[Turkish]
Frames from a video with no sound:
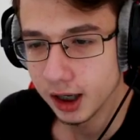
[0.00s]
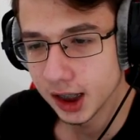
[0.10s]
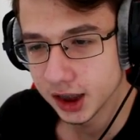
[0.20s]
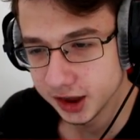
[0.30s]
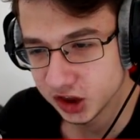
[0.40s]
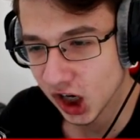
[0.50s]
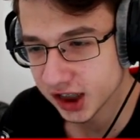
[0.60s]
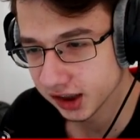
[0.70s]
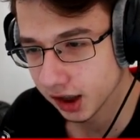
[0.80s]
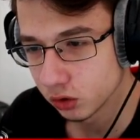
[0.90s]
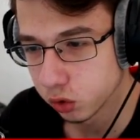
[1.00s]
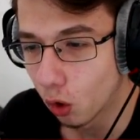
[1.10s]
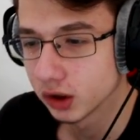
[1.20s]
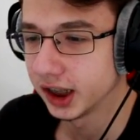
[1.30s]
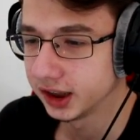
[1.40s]
Ailende hiç gerçekten
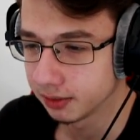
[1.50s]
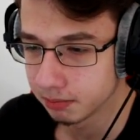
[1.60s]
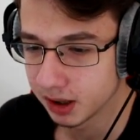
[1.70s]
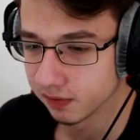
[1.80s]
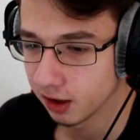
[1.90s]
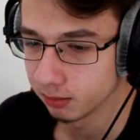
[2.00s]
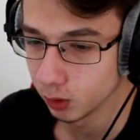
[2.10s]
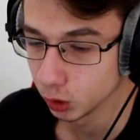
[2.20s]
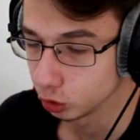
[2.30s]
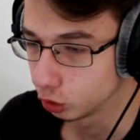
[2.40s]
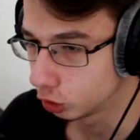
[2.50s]
çok zengin biri var mı böyle?